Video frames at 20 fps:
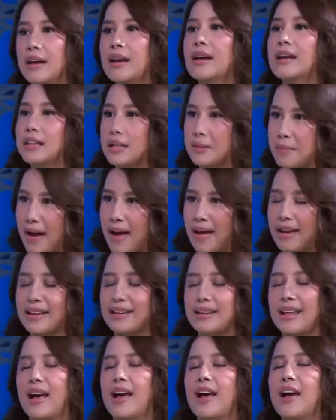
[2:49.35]
Ya, okay. Terbaik.
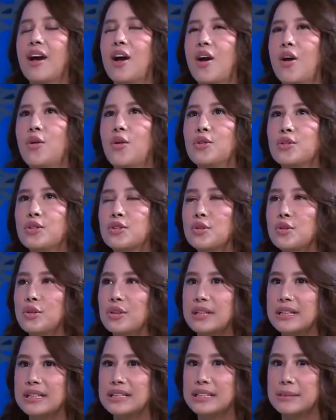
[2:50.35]
Nah, untuk
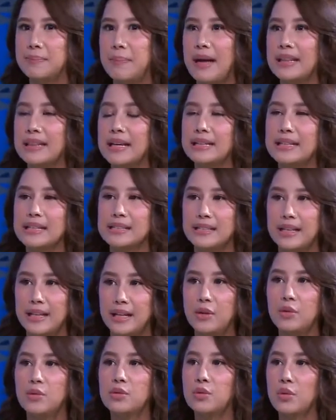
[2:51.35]
kecepatannya sendiri
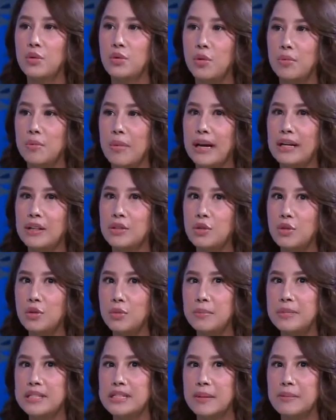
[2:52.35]
untuk rumah itu
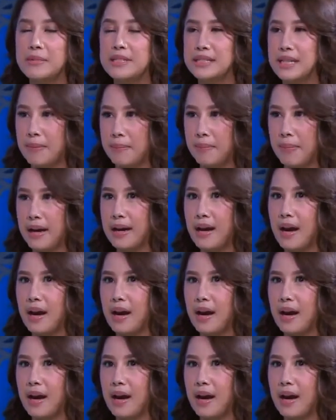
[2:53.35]
bisa mencapai